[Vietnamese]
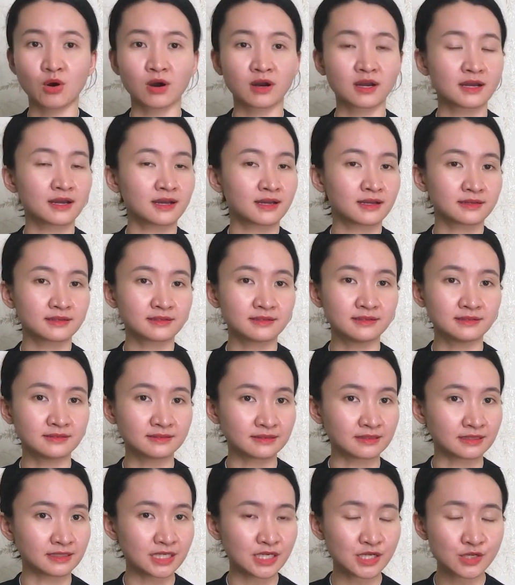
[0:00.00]
buộc
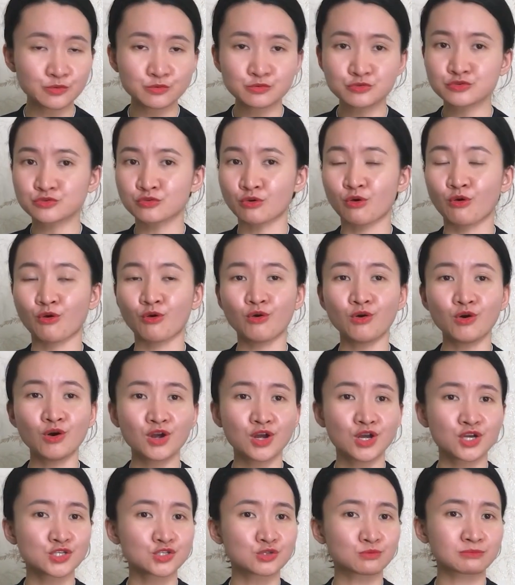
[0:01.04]
đừng lưu số
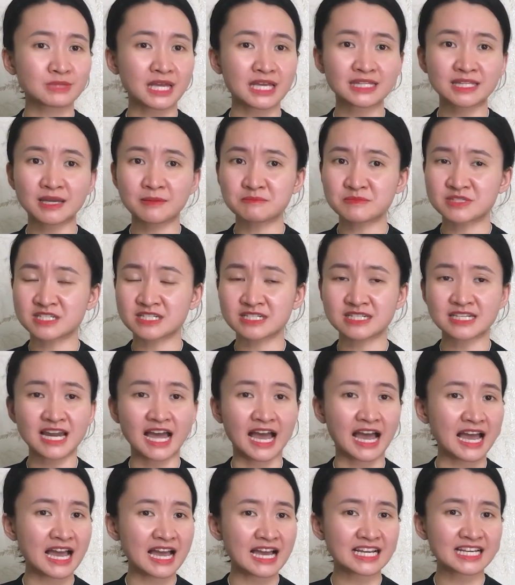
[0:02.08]
chúng ta thậm chí
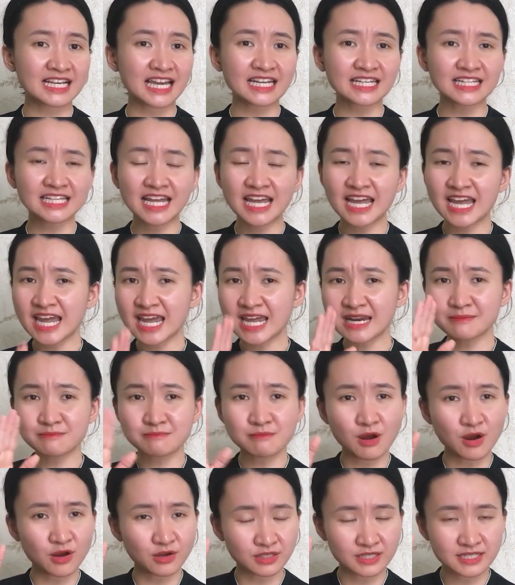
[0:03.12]
là cắt hết
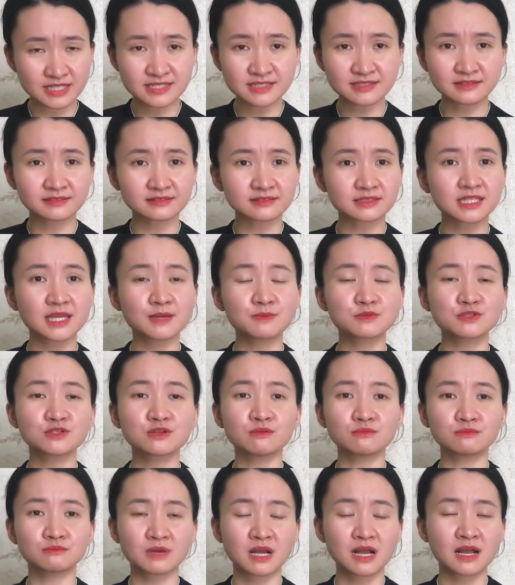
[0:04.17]
mọi cái sự tiếp
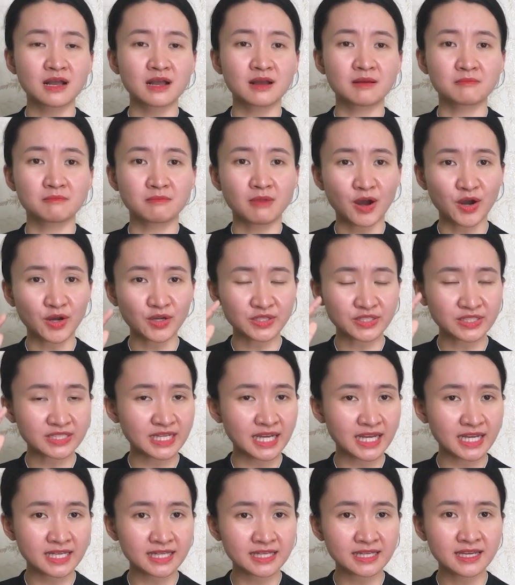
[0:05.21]
xúc mọi
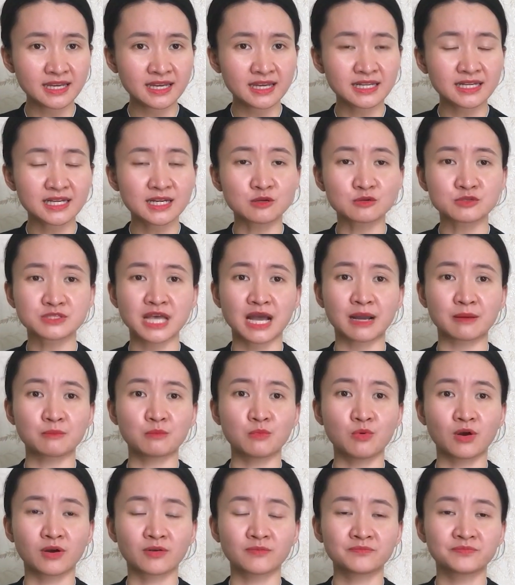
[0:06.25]
cái điều
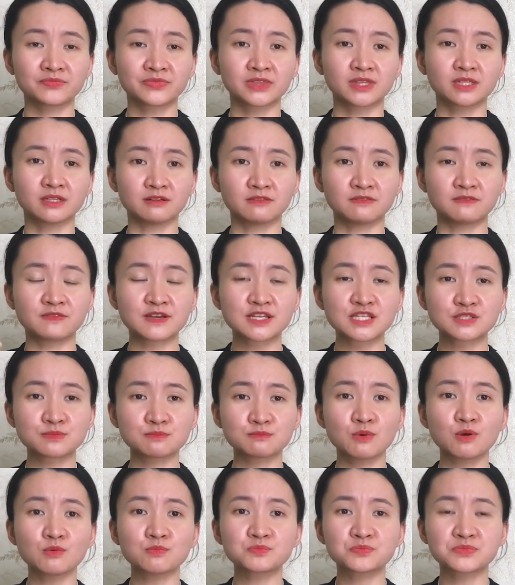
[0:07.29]
ràng buộc từ
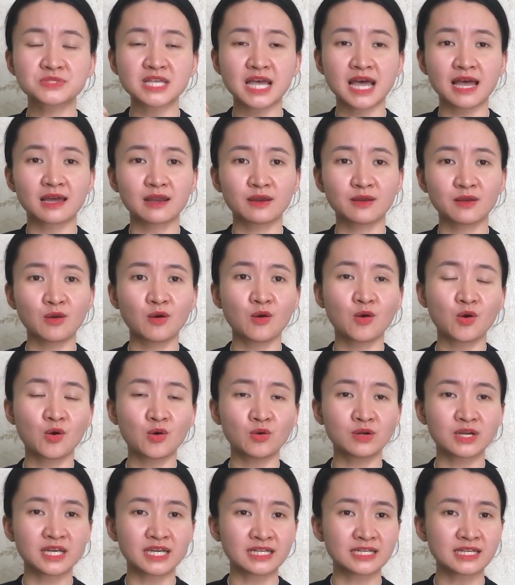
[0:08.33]
facebook
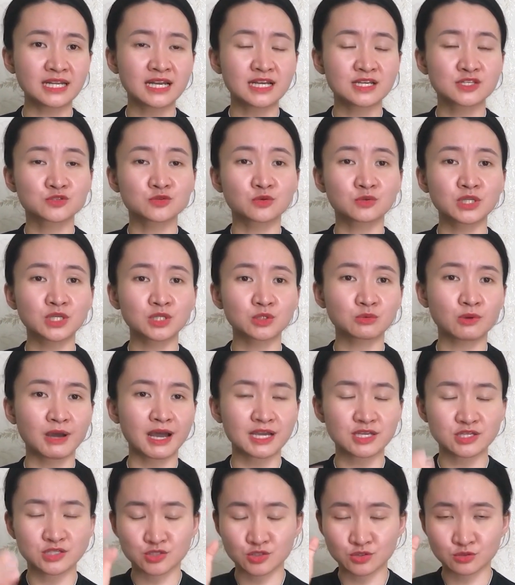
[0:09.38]
zalo đến số điện
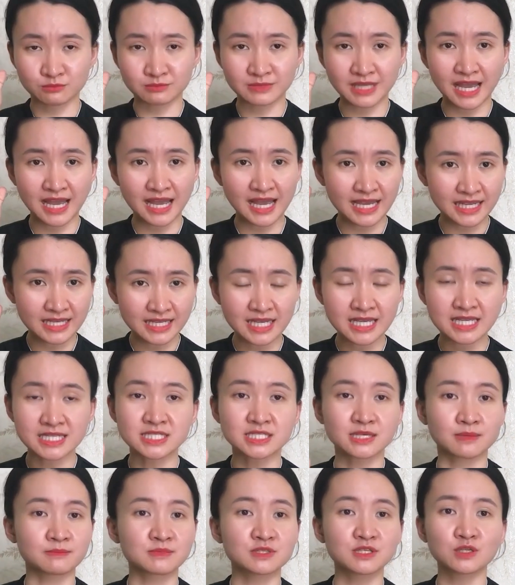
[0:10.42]
thoại chúng ta hãy
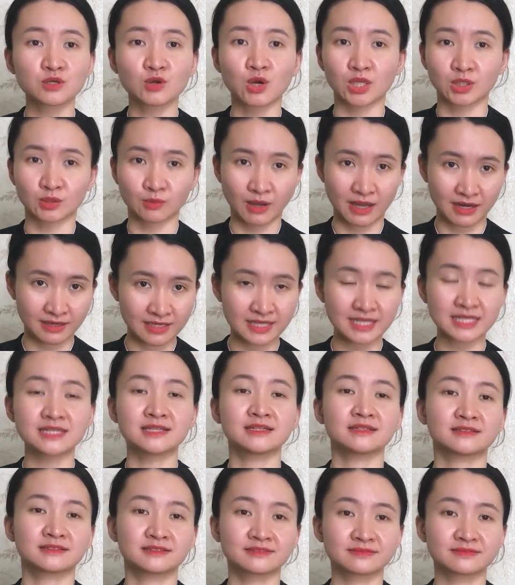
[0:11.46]
chấm dứt hoàn toàn đi